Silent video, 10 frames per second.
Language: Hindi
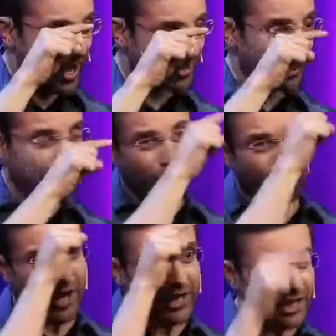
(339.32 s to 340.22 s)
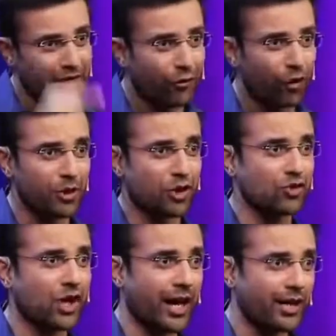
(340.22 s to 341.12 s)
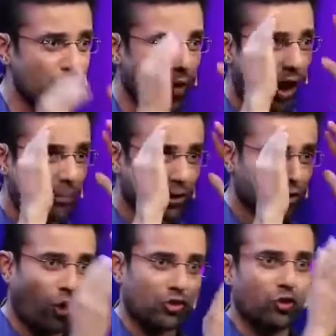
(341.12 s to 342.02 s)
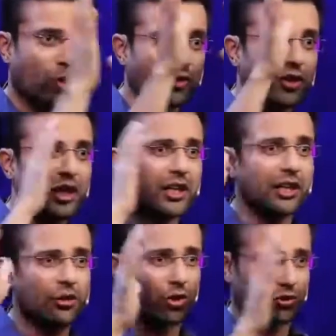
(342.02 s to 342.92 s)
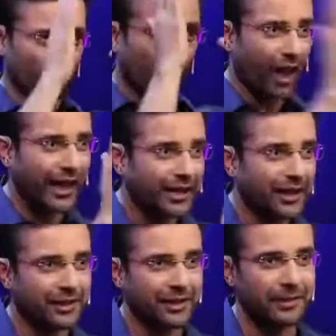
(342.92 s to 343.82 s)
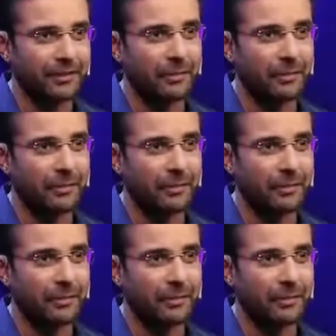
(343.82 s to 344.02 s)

ऐसे ही कोई ऐसी इंफॉर्मेशन जाए जो आपके थॉट जो कॉन्ट्रोडिक्टरी थॉट है उसको अलाइन कर दे